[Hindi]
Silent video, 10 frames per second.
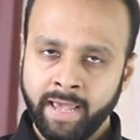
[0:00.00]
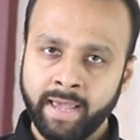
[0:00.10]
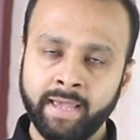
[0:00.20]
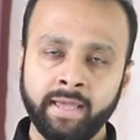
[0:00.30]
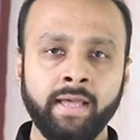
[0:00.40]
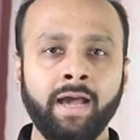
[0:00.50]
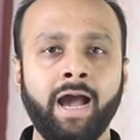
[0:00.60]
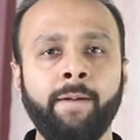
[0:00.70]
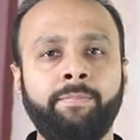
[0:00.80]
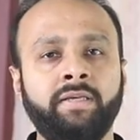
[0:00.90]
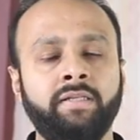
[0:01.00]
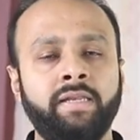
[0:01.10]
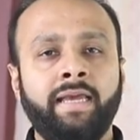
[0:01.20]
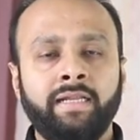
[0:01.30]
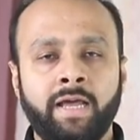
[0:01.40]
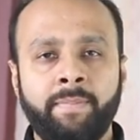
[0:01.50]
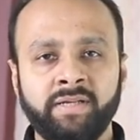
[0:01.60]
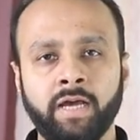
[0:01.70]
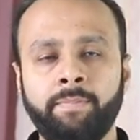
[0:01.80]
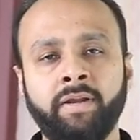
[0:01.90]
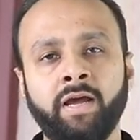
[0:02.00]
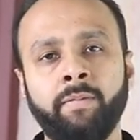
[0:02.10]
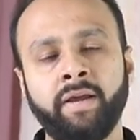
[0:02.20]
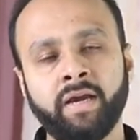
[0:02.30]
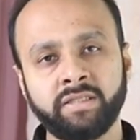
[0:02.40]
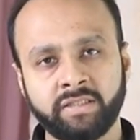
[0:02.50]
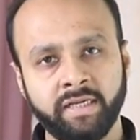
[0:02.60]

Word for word: है आप कितने कितना पैसा आपने घर में खर्च